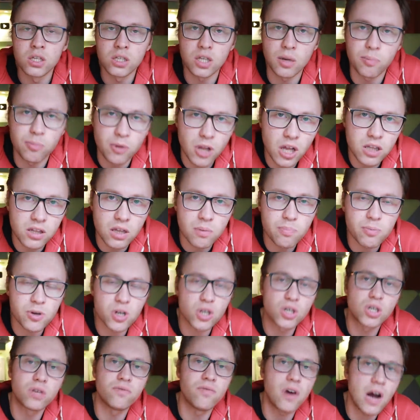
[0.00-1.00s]
с оплатой
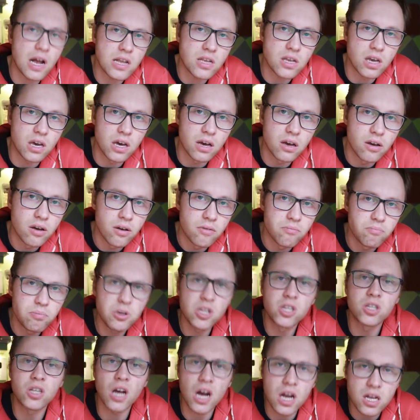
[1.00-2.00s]
проживания,
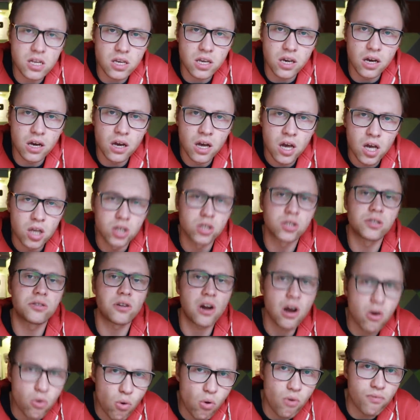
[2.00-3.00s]
питания,
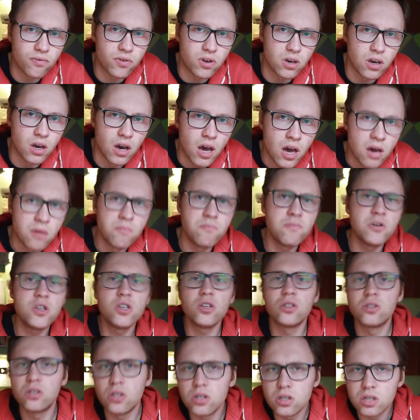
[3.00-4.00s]
страховки,
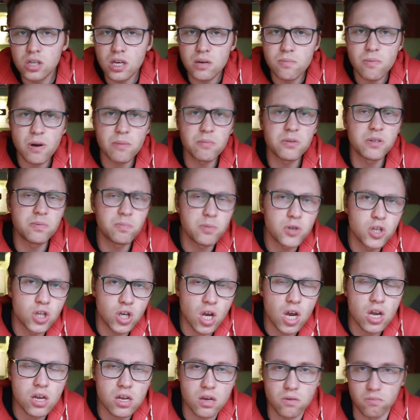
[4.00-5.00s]
медицинским
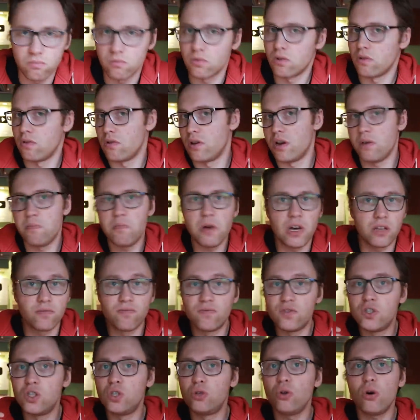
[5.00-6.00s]
обеспечением. Ребят,
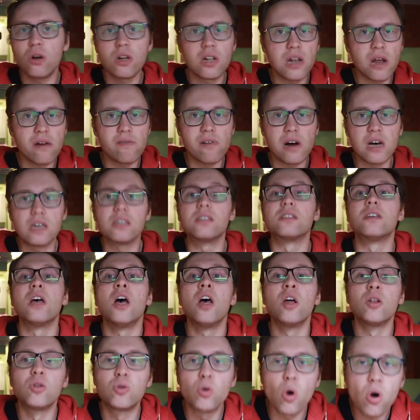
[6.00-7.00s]
все для вас.
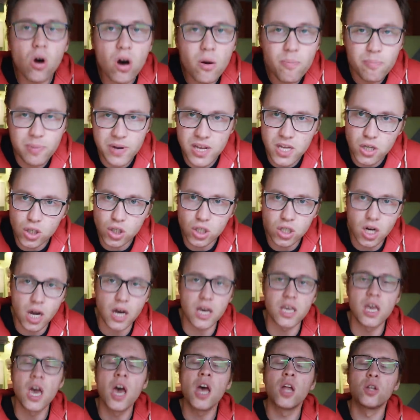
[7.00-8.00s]
Только приезжай,